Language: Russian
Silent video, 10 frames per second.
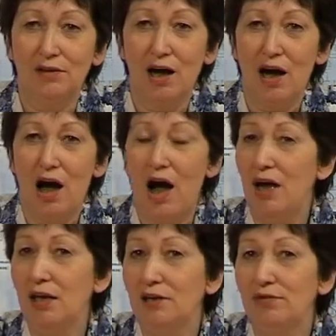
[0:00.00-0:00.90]
Вот.
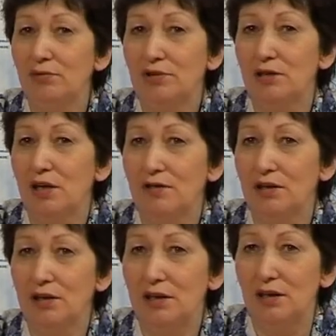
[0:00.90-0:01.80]
А этого у
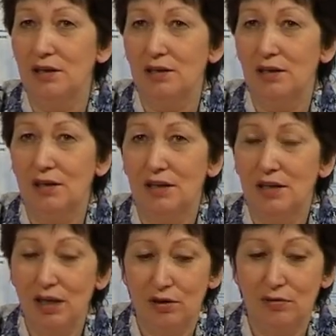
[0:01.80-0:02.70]
человека нет.
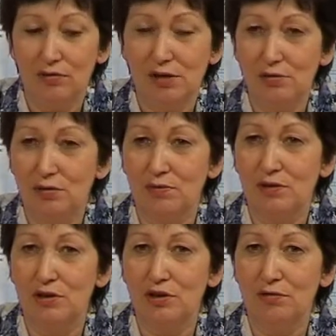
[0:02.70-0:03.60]
И дать-то он,
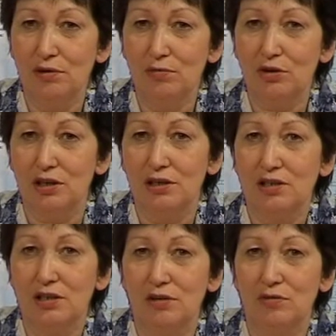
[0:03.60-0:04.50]
собственно, ничего не
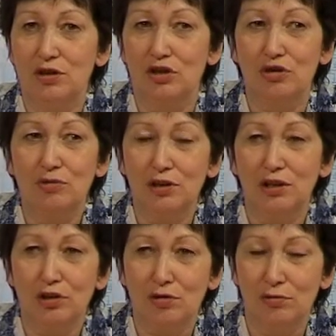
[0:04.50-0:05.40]
может. Это становится
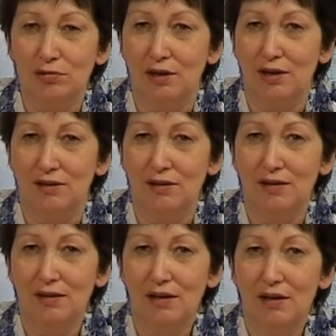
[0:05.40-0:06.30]
жутко трудно.
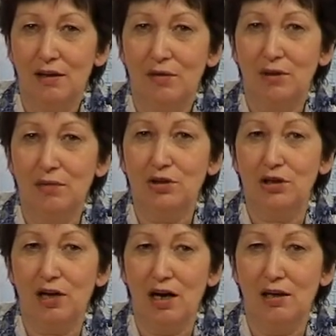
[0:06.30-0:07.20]

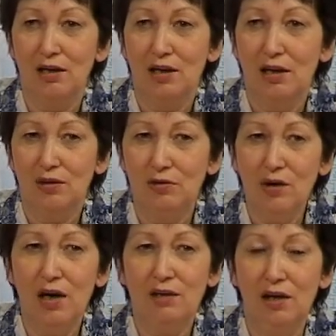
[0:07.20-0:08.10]
Потому что
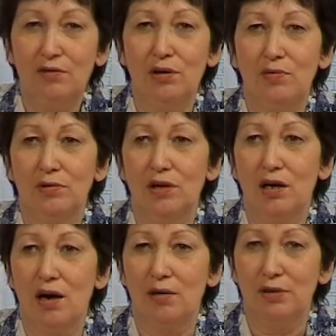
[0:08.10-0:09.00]
ну, одного
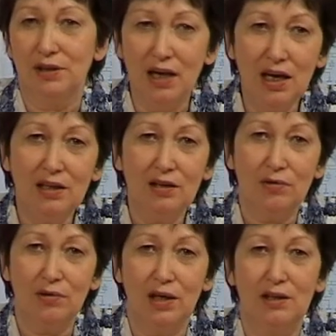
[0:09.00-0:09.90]
ребенка как бы
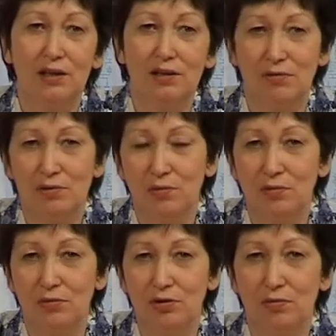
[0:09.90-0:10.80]
надо, ну ладно, там
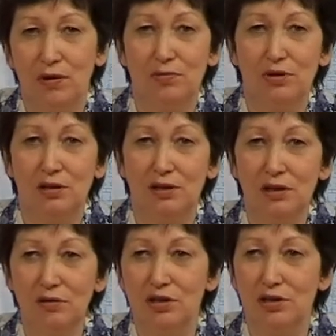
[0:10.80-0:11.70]
с помощью
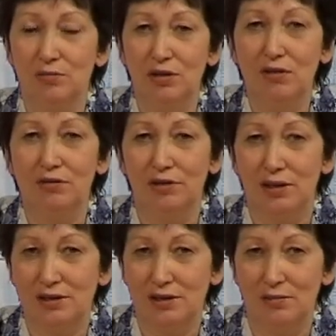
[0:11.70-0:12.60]
бабушек, дедушек мы
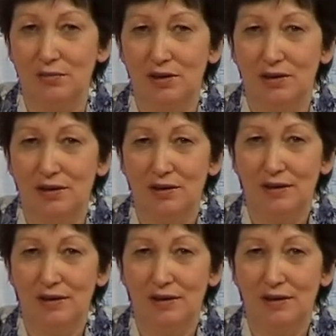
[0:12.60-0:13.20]
вырастим.